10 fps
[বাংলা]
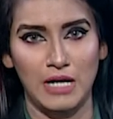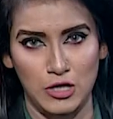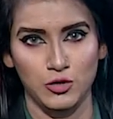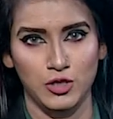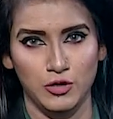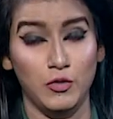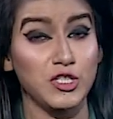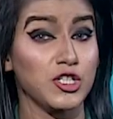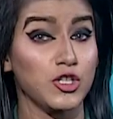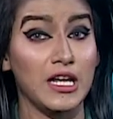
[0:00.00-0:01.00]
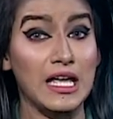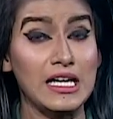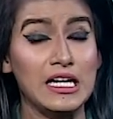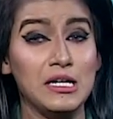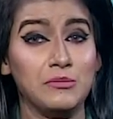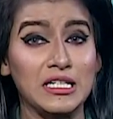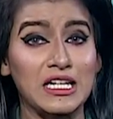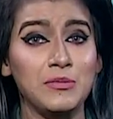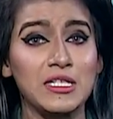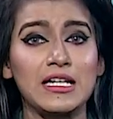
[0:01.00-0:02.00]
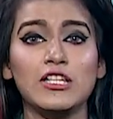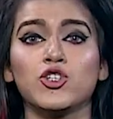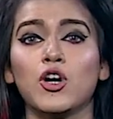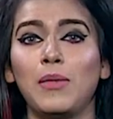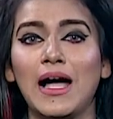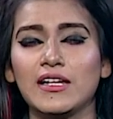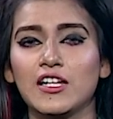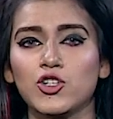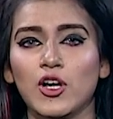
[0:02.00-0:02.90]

ভারত ওয়াশিংটনে মার্কিন প্রেসিডেন্ট জো বাইডেনের